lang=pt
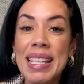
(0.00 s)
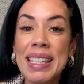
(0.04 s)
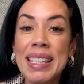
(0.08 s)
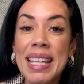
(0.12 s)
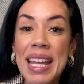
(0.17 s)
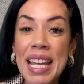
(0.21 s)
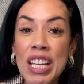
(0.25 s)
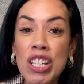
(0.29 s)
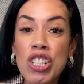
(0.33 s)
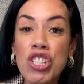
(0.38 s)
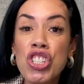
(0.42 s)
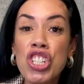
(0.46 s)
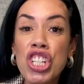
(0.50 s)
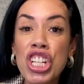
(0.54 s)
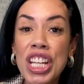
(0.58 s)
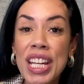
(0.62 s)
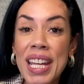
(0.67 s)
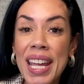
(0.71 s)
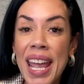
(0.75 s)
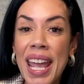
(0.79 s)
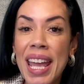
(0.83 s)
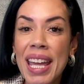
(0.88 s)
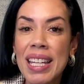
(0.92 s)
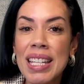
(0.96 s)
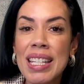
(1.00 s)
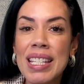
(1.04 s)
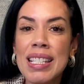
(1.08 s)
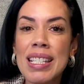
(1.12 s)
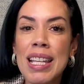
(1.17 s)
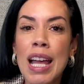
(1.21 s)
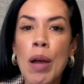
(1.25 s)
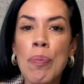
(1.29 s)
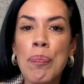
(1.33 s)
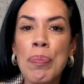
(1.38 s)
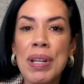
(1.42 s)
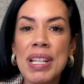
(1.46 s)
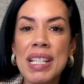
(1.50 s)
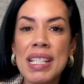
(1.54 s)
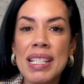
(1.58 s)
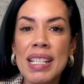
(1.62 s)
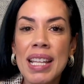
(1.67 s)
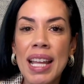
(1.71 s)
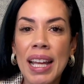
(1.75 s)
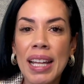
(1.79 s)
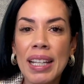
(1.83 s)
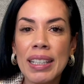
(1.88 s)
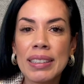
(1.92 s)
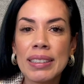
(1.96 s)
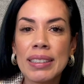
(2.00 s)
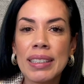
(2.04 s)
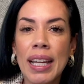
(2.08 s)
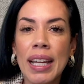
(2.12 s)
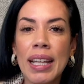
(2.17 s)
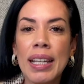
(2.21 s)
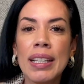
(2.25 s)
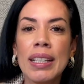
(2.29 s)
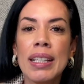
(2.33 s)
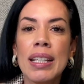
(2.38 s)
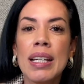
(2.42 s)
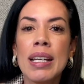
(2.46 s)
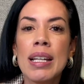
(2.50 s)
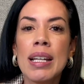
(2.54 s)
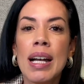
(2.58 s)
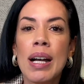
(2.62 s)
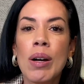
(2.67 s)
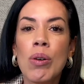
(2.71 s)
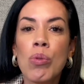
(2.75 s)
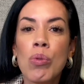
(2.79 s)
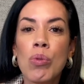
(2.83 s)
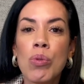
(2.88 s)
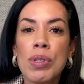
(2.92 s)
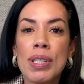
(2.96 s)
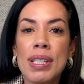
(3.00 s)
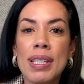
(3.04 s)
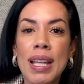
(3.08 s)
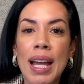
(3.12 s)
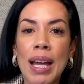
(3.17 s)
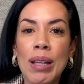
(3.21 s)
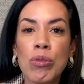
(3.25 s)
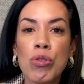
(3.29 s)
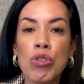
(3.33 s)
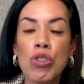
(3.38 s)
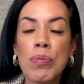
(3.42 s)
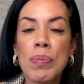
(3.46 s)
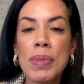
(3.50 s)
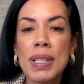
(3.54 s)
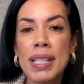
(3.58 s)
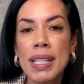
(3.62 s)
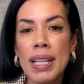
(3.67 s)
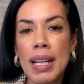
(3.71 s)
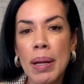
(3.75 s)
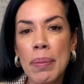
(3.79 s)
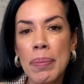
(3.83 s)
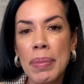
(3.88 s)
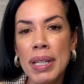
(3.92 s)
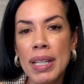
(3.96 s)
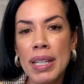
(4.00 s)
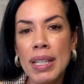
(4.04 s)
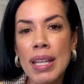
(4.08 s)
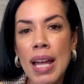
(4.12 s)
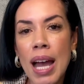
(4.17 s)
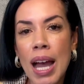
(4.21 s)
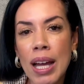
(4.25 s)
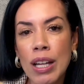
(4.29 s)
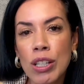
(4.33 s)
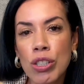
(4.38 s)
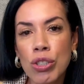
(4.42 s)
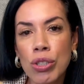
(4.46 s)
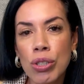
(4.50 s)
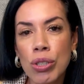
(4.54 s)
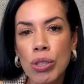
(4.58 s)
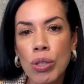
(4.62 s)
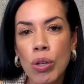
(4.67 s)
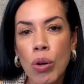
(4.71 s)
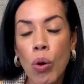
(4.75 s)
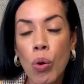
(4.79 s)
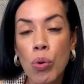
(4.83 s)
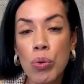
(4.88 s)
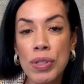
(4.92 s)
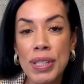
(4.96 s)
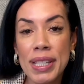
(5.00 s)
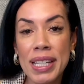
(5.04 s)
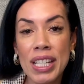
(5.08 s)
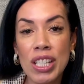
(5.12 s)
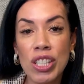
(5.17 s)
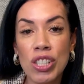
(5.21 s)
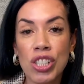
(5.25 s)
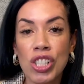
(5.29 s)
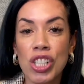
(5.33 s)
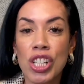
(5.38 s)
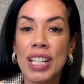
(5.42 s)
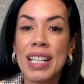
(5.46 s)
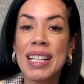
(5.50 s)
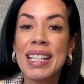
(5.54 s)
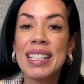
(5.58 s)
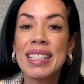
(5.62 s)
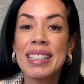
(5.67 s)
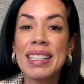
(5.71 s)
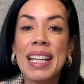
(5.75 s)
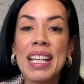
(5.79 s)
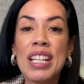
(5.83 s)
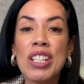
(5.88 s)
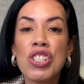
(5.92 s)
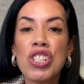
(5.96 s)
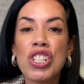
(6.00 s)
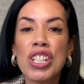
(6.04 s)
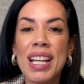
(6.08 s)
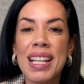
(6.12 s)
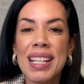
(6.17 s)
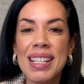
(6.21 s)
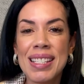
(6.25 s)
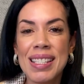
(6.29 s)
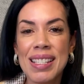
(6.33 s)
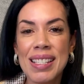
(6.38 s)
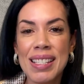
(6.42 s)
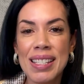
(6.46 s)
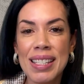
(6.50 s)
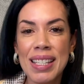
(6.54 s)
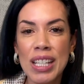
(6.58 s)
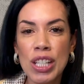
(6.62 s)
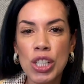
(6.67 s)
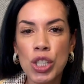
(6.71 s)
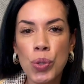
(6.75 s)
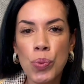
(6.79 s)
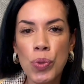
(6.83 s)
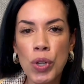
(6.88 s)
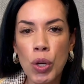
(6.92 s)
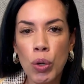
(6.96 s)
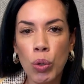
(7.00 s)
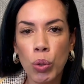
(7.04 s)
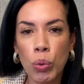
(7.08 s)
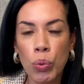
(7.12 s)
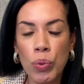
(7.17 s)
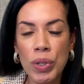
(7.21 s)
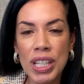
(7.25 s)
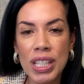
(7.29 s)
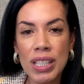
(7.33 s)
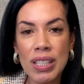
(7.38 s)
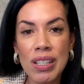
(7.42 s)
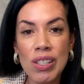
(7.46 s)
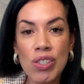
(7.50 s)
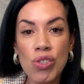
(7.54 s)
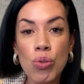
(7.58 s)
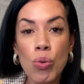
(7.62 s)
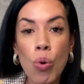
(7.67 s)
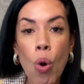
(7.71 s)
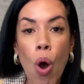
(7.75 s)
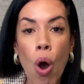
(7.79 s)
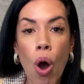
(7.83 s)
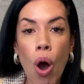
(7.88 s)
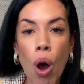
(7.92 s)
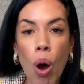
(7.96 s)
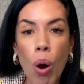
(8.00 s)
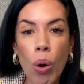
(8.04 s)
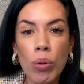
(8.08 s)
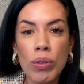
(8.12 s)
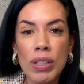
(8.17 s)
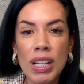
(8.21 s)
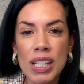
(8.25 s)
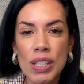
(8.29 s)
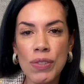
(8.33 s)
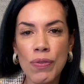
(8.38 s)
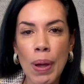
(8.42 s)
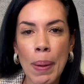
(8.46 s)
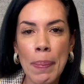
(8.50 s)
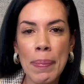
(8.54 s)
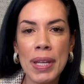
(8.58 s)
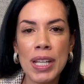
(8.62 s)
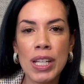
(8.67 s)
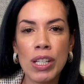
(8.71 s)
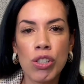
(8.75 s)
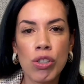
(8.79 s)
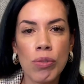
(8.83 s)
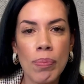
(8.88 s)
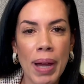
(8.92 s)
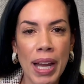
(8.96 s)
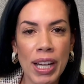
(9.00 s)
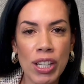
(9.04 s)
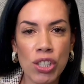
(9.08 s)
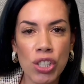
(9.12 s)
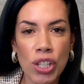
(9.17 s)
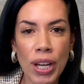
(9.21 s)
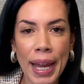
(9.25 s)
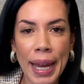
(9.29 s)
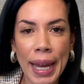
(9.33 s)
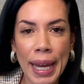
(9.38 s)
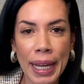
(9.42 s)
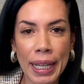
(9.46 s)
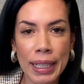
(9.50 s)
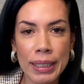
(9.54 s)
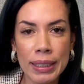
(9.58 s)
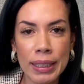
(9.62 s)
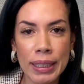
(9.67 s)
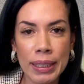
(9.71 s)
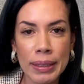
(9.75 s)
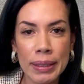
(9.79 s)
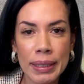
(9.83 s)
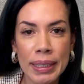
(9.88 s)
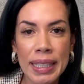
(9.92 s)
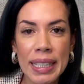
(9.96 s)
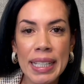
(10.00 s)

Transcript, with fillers: desde que elas apresentem um estado de miserabilidade, ou seja, desde que elas estejam incluídas no rol das famílias de baixa renda,